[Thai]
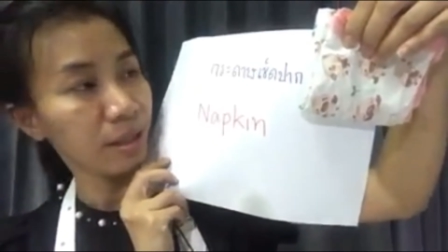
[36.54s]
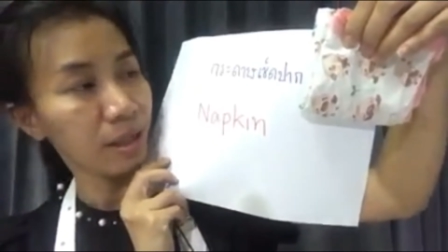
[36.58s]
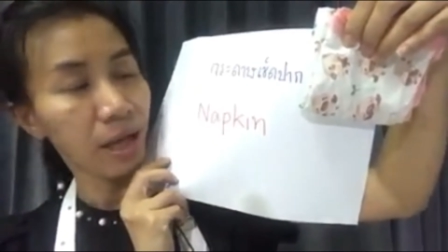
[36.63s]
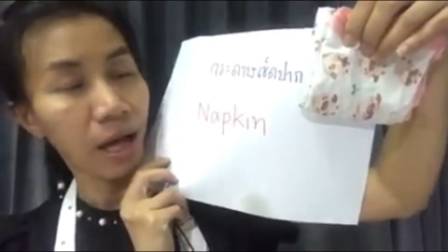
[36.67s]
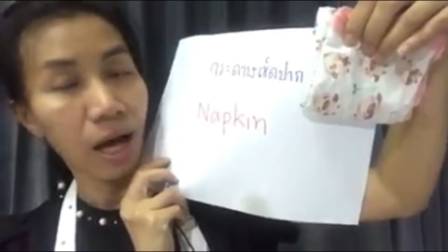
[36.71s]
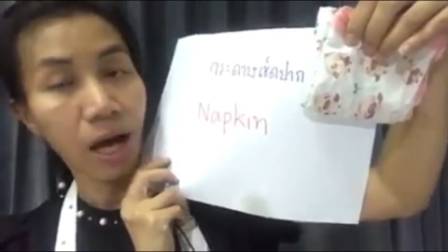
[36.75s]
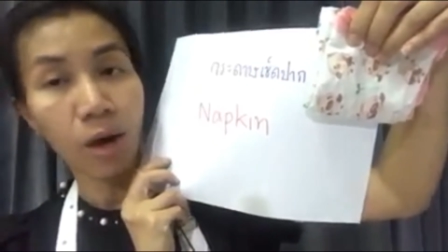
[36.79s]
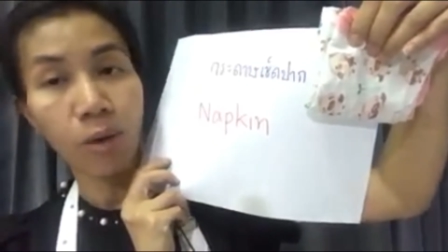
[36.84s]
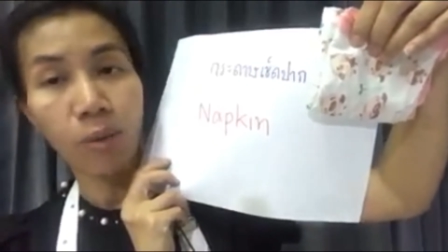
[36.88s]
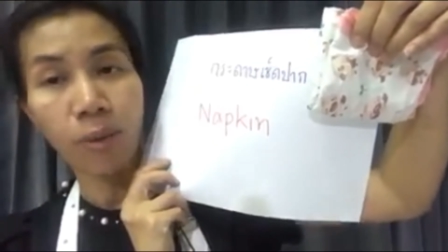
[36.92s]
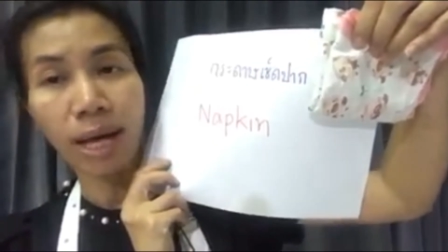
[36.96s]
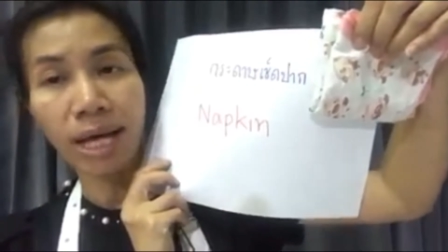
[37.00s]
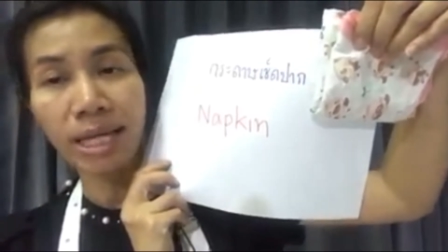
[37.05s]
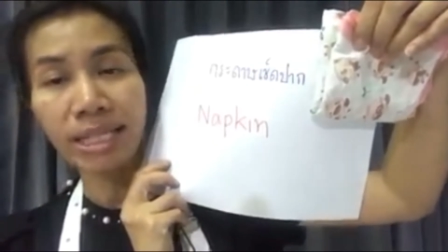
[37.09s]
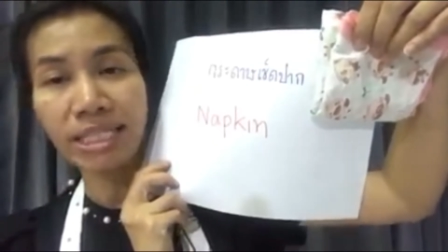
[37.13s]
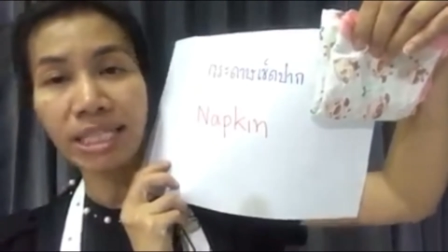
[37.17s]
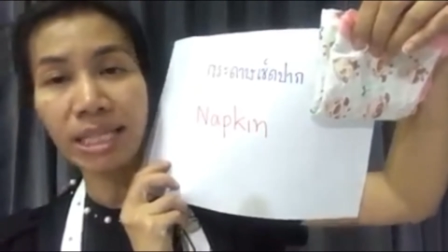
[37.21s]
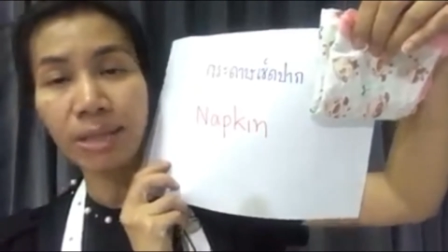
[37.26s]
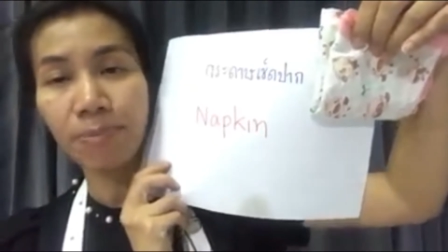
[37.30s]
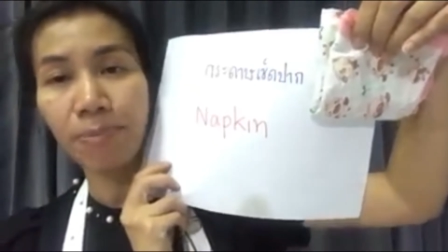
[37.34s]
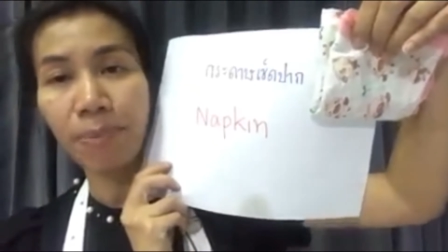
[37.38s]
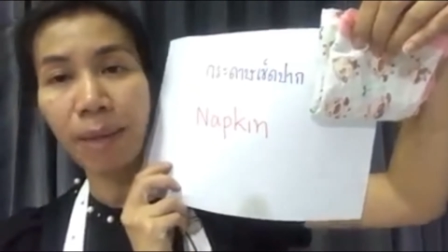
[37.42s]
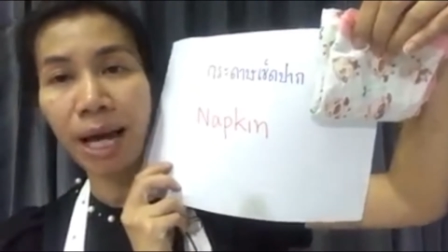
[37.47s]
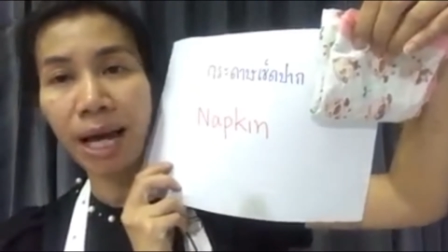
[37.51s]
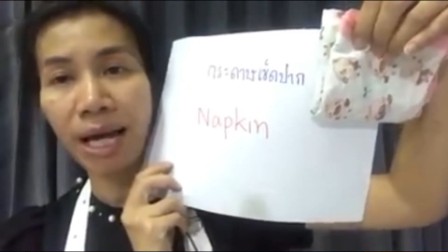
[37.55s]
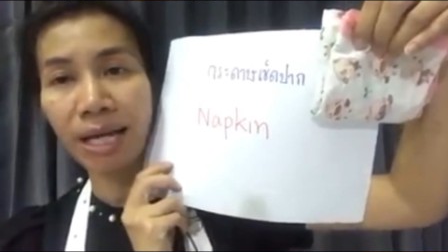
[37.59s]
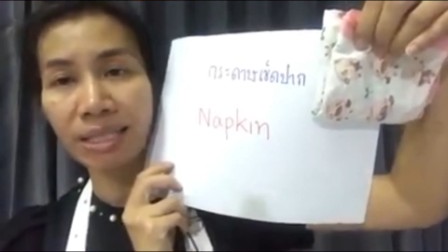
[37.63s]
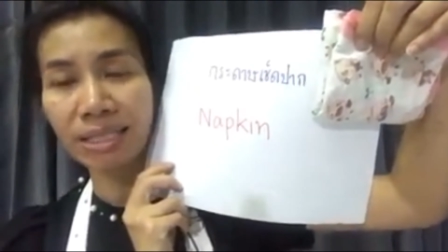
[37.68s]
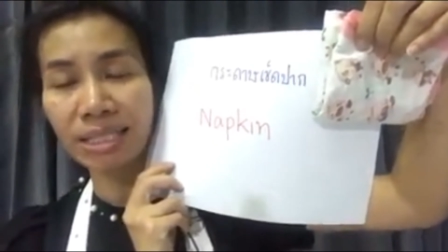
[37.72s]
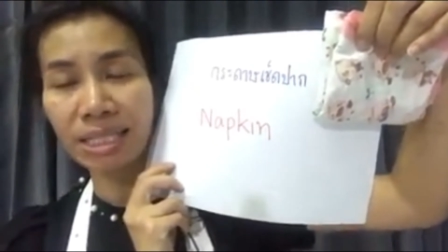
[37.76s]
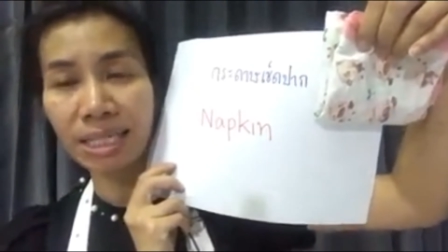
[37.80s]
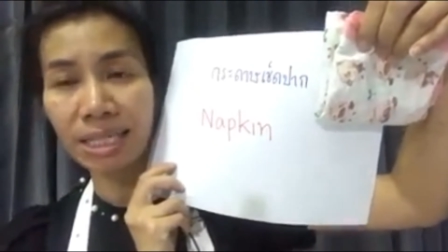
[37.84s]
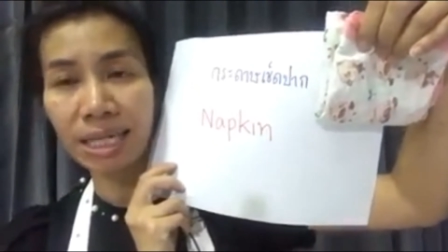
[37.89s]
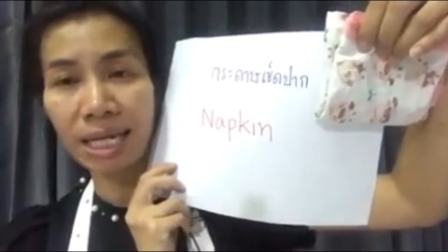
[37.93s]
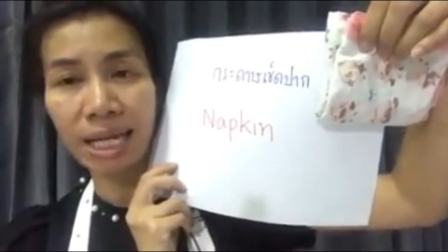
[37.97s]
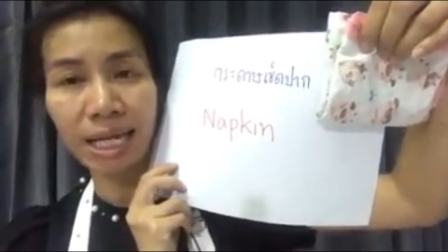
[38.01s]
เอาไว้เช็ดปาก
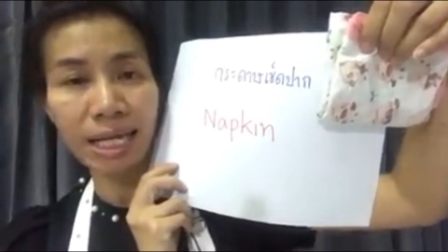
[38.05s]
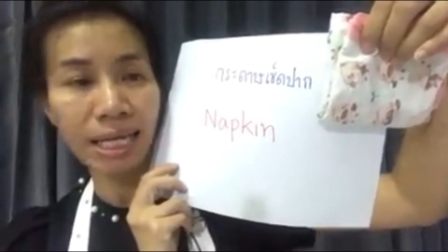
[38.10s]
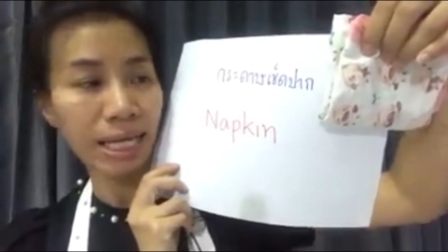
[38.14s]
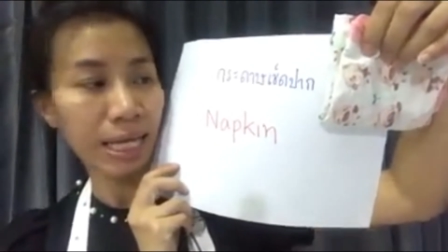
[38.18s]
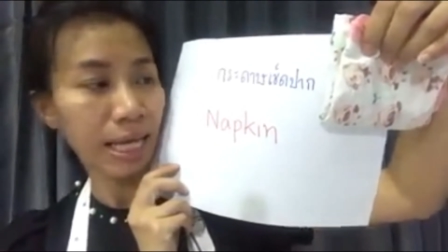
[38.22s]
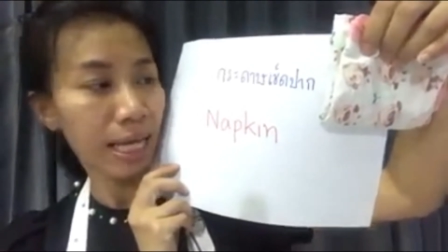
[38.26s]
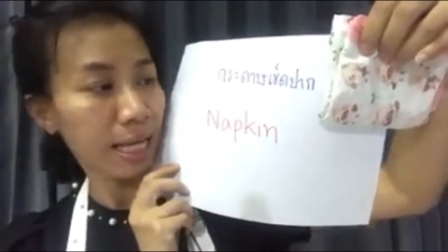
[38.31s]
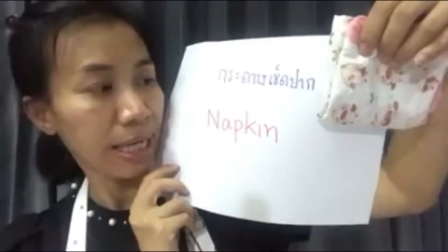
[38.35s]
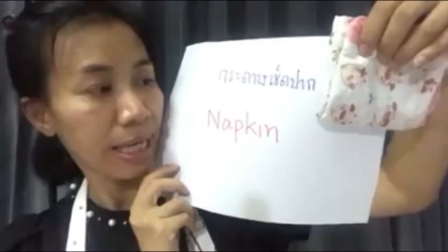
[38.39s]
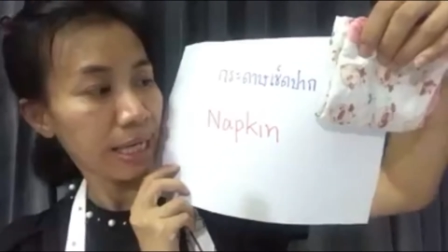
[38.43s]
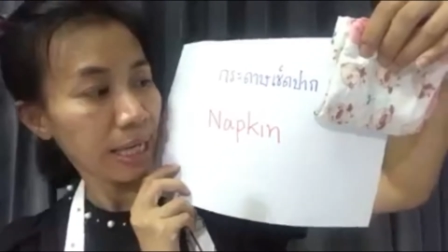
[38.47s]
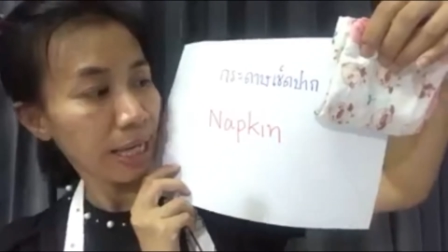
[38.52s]
เช็ดอะไรอย่างเงี้ย